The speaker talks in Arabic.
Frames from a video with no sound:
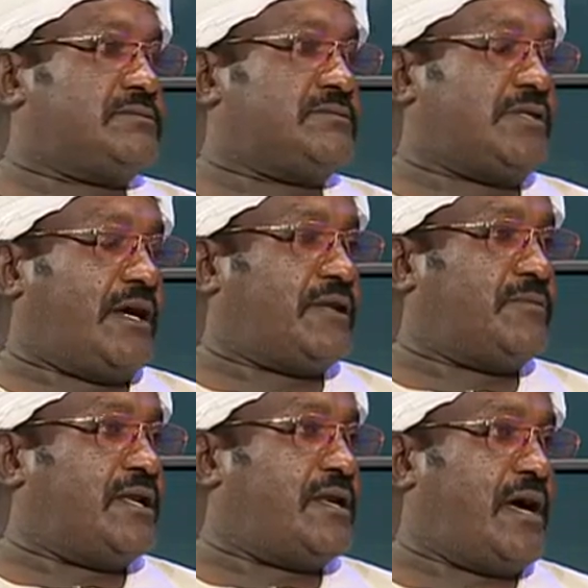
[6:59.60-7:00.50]
يعني
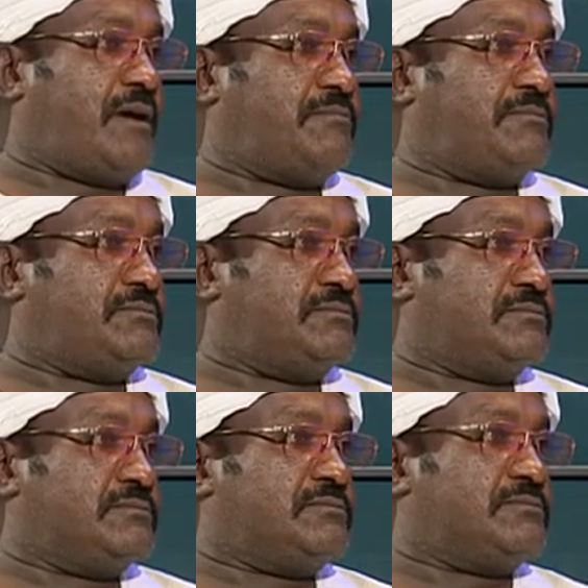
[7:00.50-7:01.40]
من اللحم
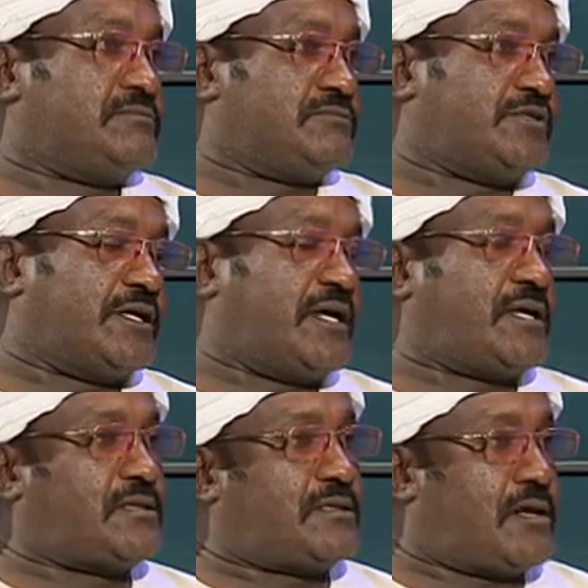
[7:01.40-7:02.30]

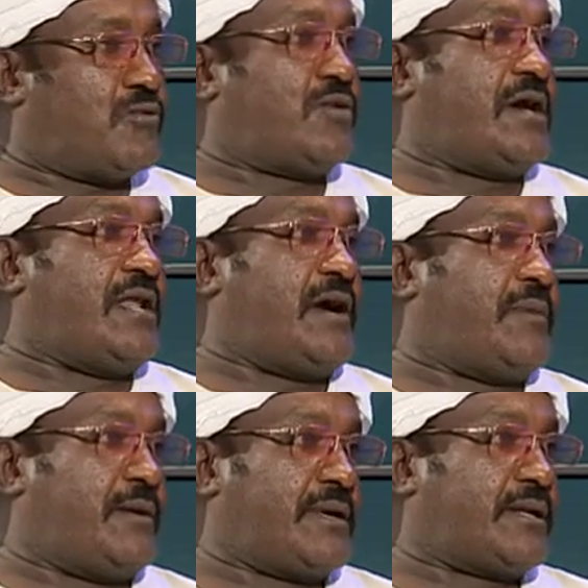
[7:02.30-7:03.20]
جداد او كان لحم
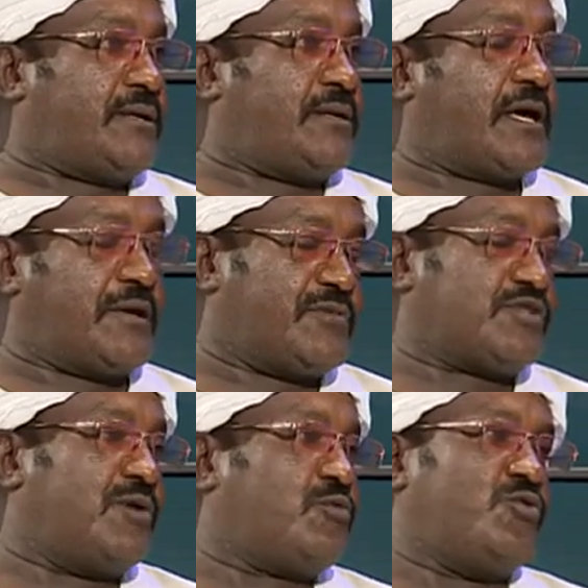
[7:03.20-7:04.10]
احمر لكن
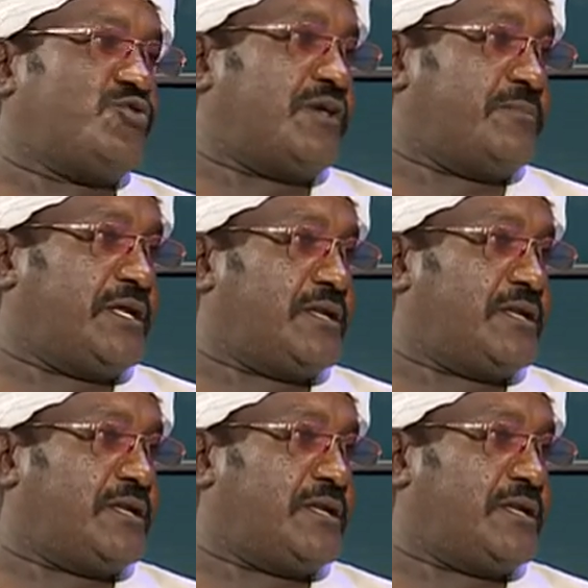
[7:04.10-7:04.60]
بس ما بكون سمين